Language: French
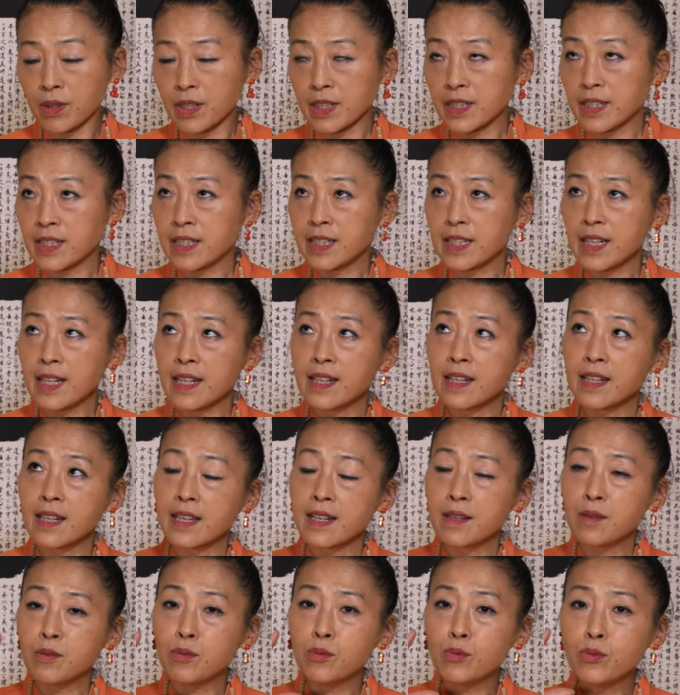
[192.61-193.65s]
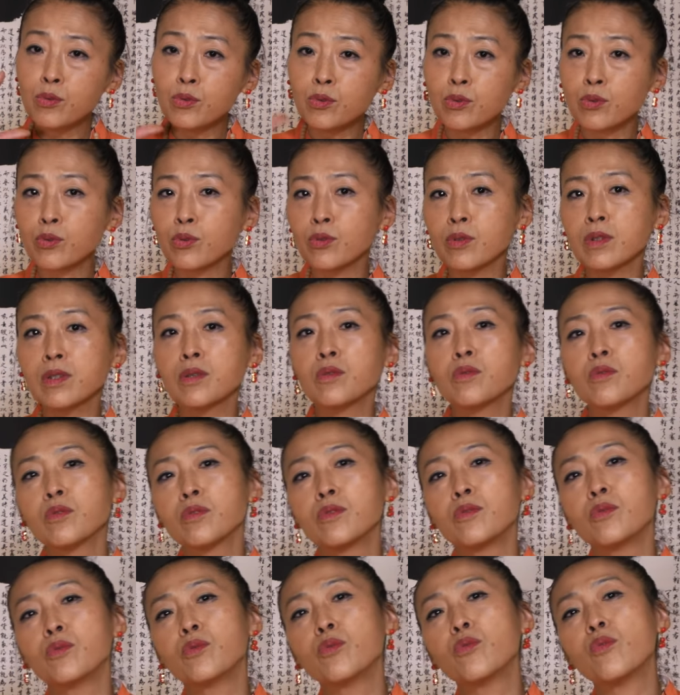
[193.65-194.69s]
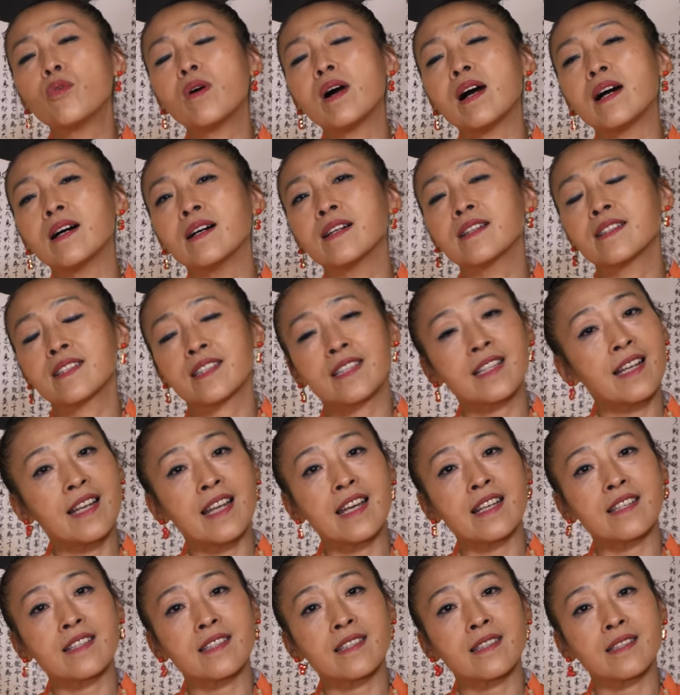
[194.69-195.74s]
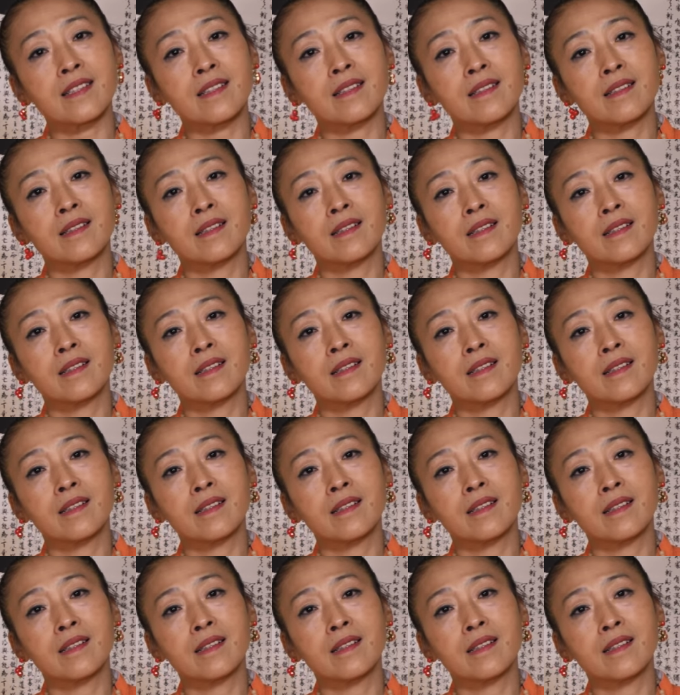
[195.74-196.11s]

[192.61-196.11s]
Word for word: Le ciel, il nous donne une loi céleste.